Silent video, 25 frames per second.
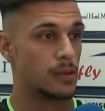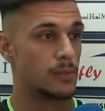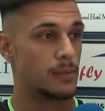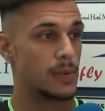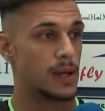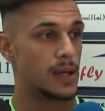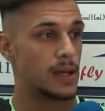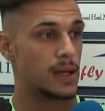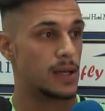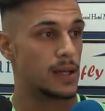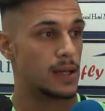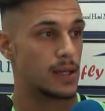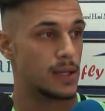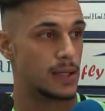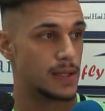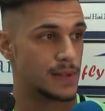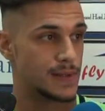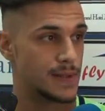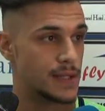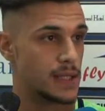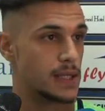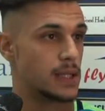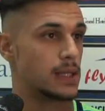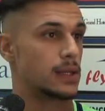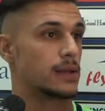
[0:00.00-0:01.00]
Ma
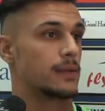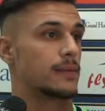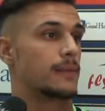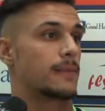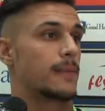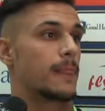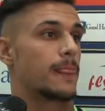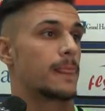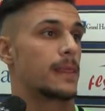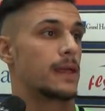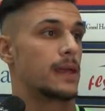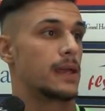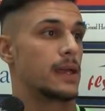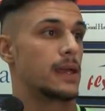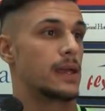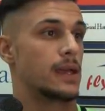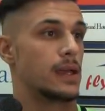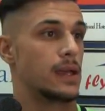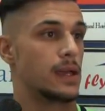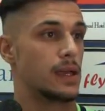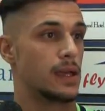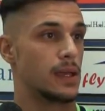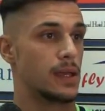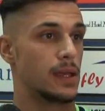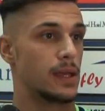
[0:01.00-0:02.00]
sì,
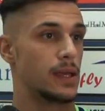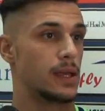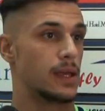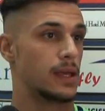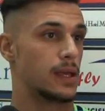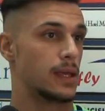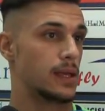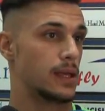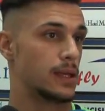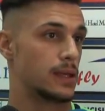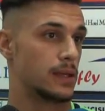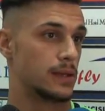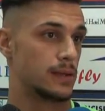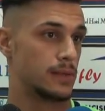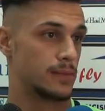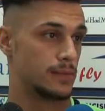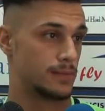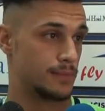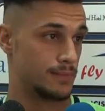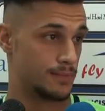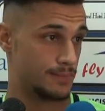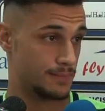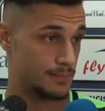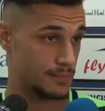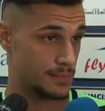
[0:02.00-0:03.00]
eh,
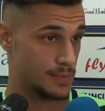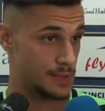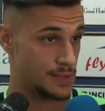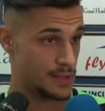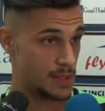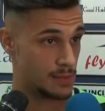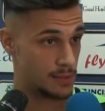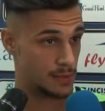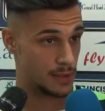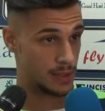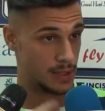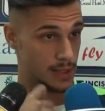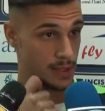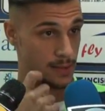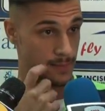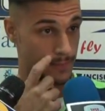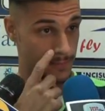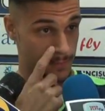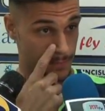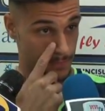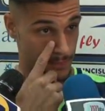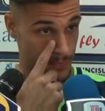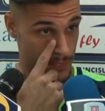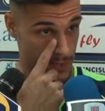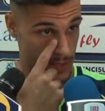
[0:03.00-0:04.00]
diciamo che
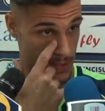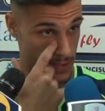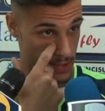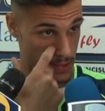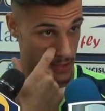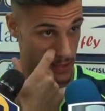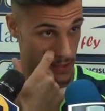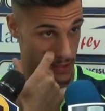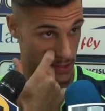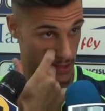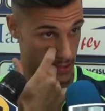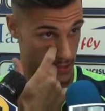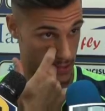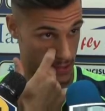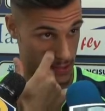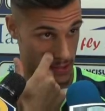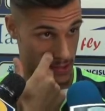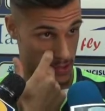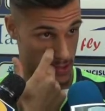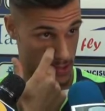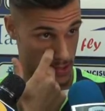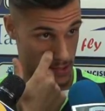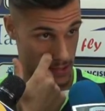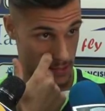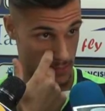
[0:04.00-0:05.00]

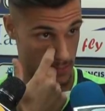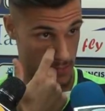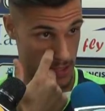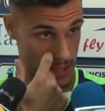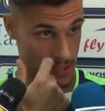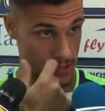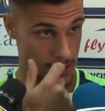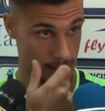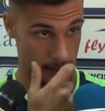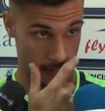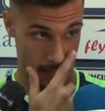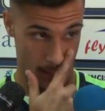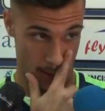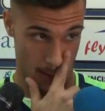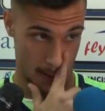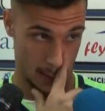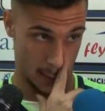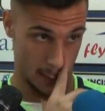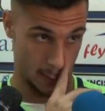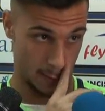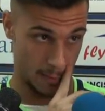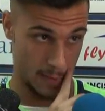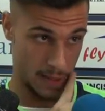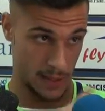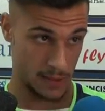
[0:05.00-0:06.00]
il Menti è
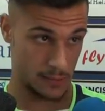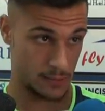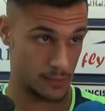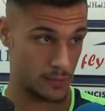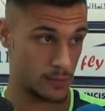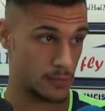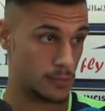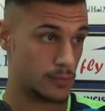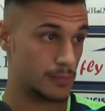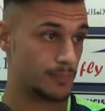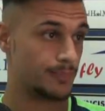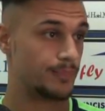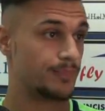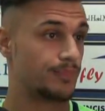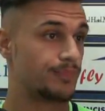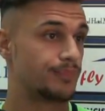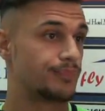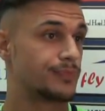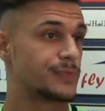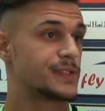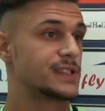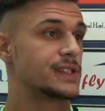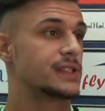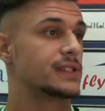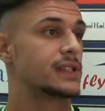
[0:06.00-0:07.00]
un manto
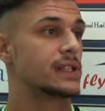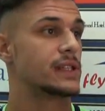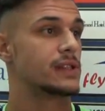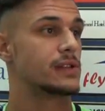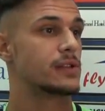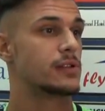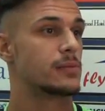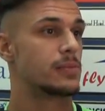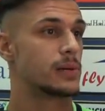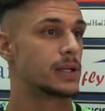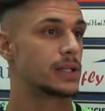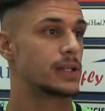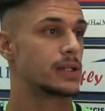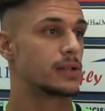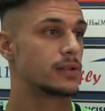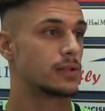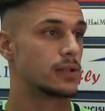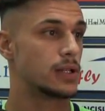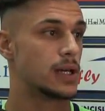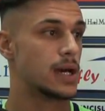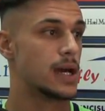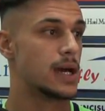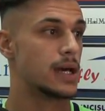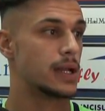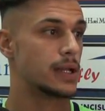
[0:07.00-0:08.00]
sintetico
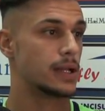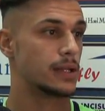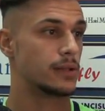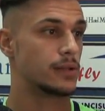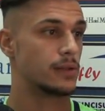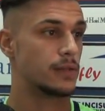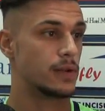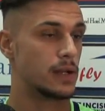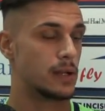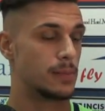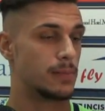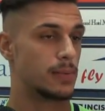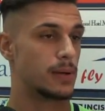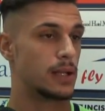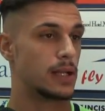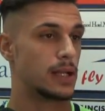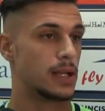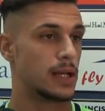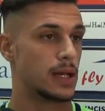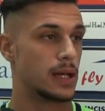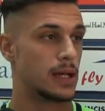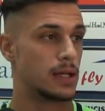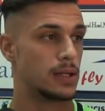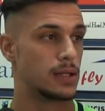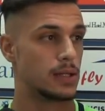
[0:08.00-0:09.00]
particolare dove la
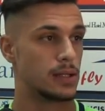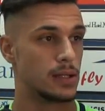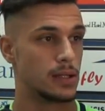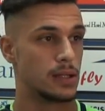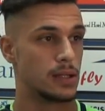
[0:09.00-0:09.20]
palla